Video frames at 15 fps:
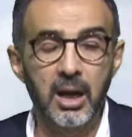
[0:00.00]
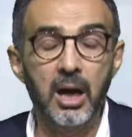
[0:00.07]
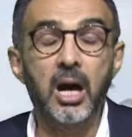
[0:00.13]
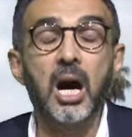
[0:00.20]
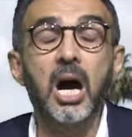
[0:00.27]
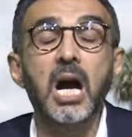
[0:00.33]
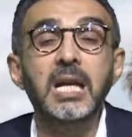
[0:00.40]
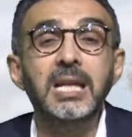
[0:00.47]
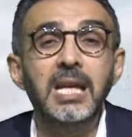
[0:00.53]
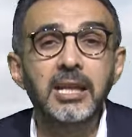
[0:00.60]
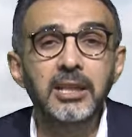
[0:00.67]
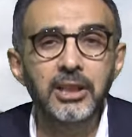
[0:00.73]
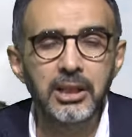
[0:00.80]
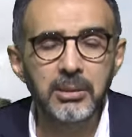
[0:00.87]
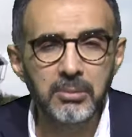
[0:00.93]
Aile
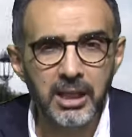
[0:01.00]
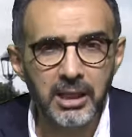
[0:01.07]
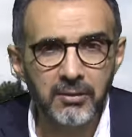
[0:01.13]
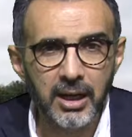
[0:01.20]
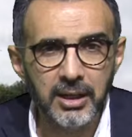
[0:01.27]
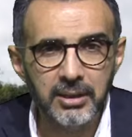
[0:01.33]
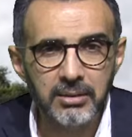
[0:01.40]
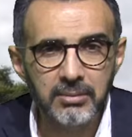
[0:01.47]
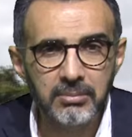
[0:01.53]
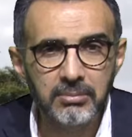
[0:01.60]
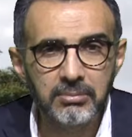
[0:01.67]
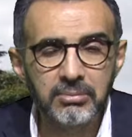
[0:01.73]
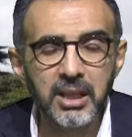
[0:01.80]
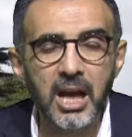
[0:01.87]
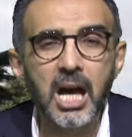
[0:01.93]
indirimleri var.
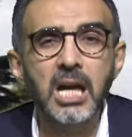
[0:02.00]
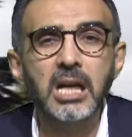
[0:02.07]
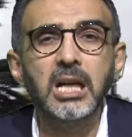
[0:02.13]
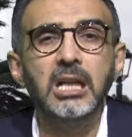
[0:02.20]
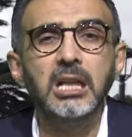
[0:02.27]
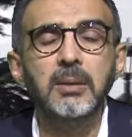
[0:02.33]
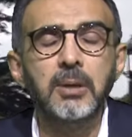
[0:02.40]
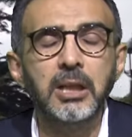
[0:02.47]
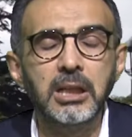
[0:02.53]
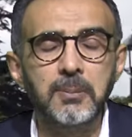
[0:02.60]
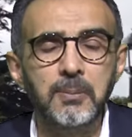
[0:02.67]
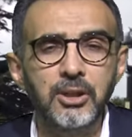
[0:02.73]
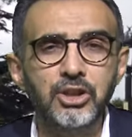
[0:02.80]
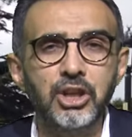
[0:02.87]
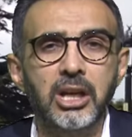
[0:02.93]
Daha kalabalık
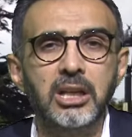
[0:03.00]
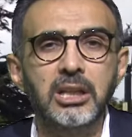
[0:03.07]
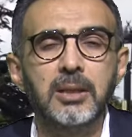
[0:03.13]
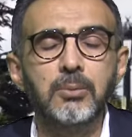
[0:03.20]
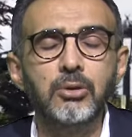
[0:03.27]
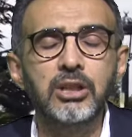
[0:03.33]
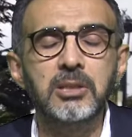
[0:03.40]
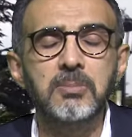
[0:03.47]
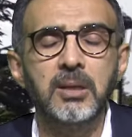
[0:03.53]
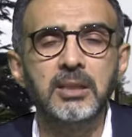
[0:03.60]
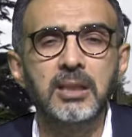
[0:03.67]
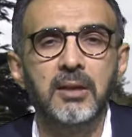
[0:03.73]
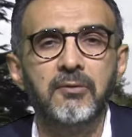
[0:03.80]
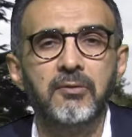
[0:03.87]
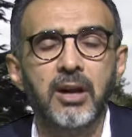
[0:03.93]
bir şekilde bu
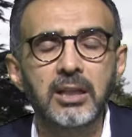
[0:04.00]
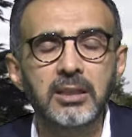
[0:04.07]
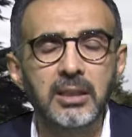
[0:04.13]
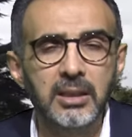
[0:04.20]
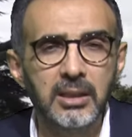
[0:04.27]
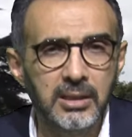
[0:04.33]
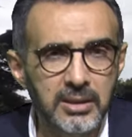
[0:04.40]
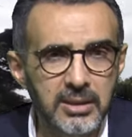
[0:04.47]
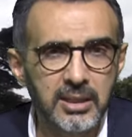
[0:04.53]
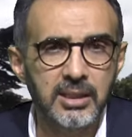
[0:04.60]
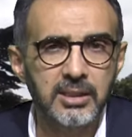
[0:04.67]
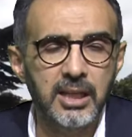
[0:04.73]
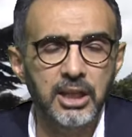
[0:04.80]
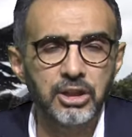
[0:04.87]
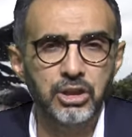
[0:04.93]
hizmetten
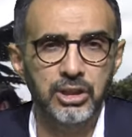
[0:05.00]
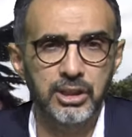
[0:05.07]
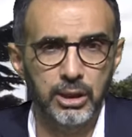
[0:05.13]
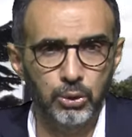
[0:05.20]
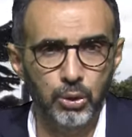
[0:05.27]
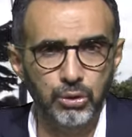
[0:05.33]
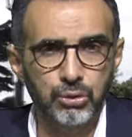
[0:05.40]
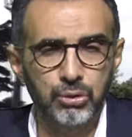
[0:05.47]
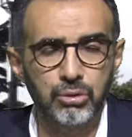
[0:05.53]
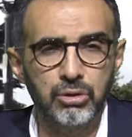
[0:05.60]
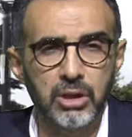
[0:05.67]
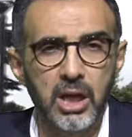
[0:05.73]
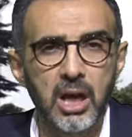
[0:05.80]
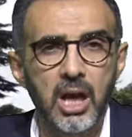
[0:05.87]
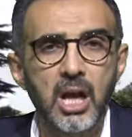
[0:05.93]
faydalanırsanız eşinize,
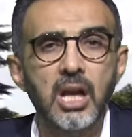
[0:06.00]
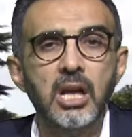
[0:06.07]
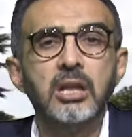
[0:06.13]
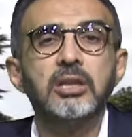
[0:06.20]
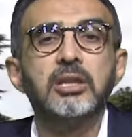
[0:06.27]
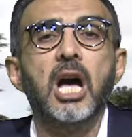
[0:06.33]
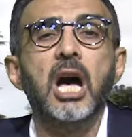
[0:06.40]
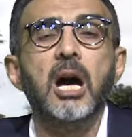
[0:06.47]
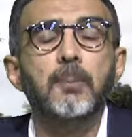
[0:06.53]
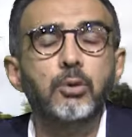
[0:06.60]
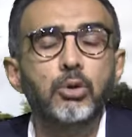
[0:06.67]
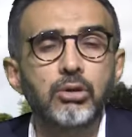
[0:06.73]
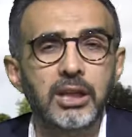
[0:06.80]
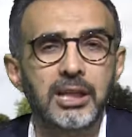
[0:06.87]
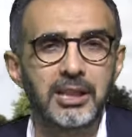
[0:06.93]
dostunuzda daha
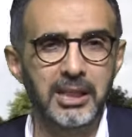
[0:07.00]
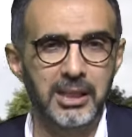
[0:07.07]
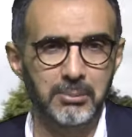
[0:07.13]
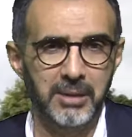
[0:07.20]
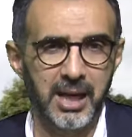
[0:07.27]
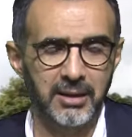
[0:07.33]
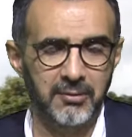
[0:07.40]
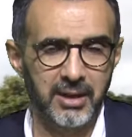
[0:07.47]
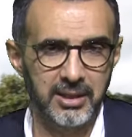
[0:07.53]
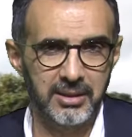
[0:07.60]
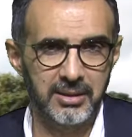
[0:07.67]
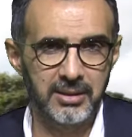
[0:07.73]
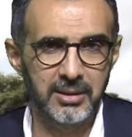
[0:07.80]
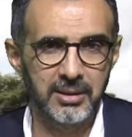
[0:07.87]
büyük indirimler var.